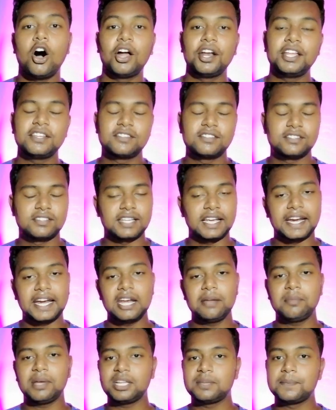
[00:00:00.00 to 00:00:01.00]
और इस
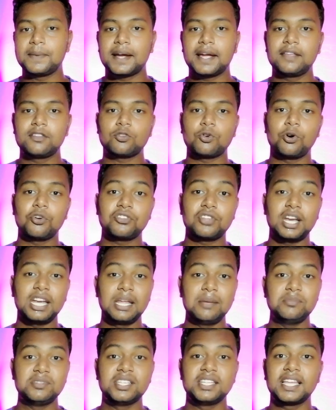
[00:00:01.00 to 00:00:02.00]
सेकेंड मैच में गैस कौन सा
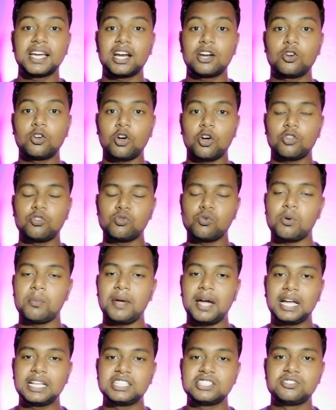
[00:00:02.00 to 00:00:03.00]
टीम जीतेगा टॉस वो
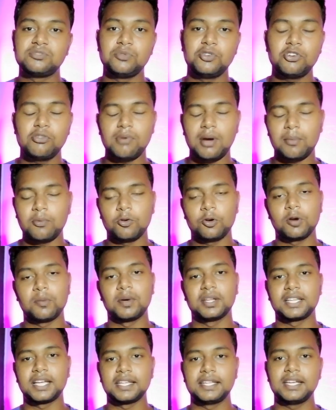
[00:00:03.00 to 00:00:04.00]
मैं आज इस वीडियो में आप लोगों
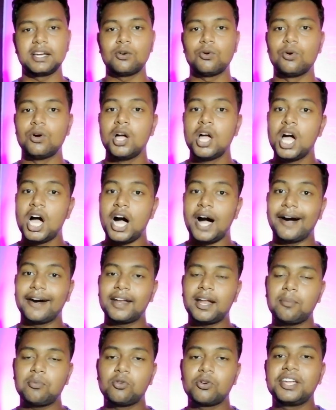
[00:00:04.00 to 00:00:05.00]
को बता दिया हूँ
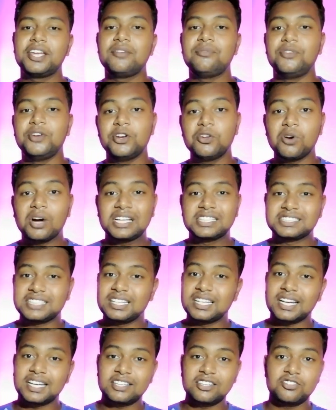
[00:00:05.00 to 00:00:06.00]
अगर आप लोग ये वीडियो
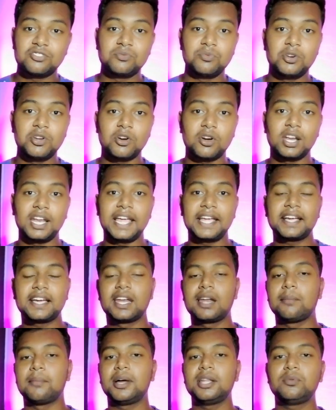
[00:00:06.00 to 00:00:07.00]
अच्छा लगे तो इस वीडियो को लाइक
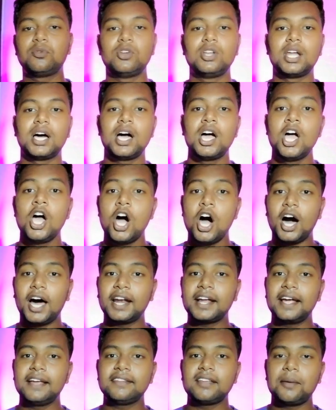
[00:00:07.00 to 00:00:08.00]
करना मत भूलना
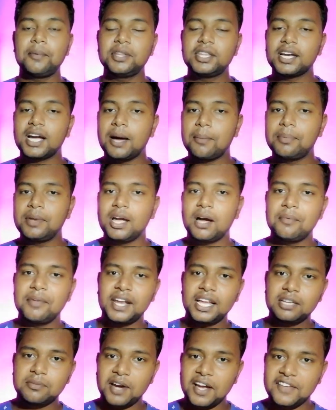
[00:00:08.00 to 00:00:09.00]
और गैस अभी तक आपने अविराज